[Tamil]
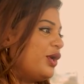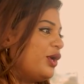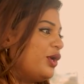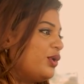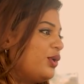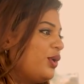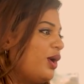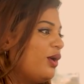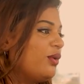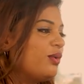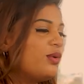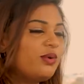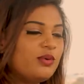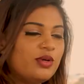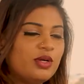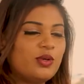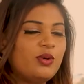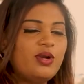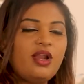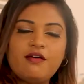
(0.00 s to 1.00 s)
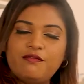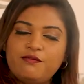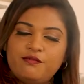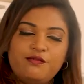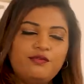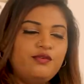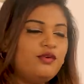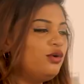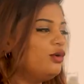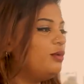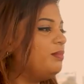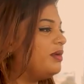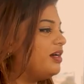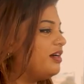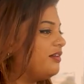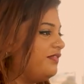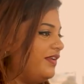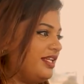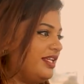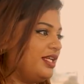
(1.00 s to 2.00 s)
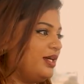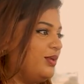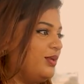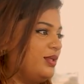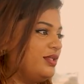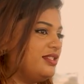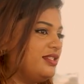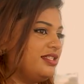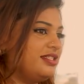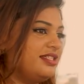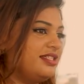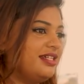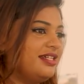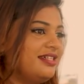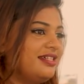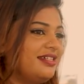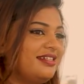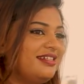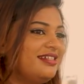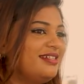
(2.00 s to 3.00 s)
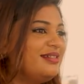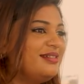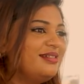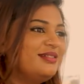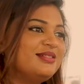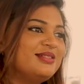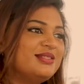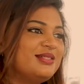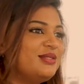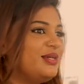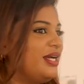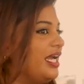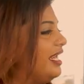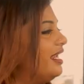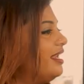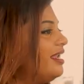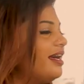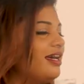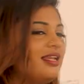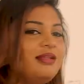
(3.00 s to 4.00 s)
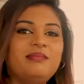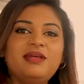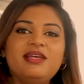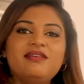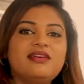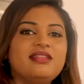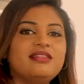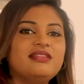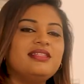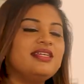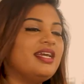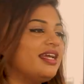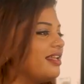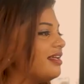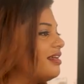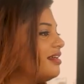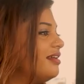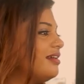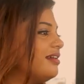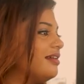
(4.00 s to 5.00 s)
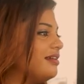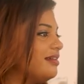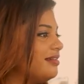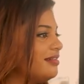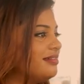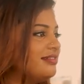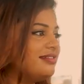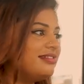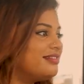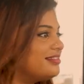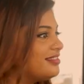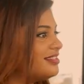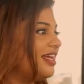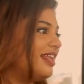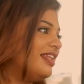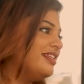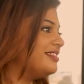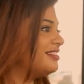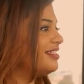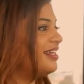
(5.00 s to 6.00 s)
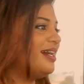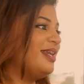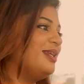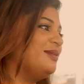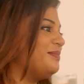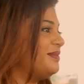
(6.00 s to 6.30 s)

இருக்கட்டும் அவங்கவுங்க ரோல் அவ்வளோ பர்ஃபெக்டாக கொடுத்துருந்தாங்க ஸோ எல்லாருமே வந்து எனக்கு சேலஞ்சிங்கான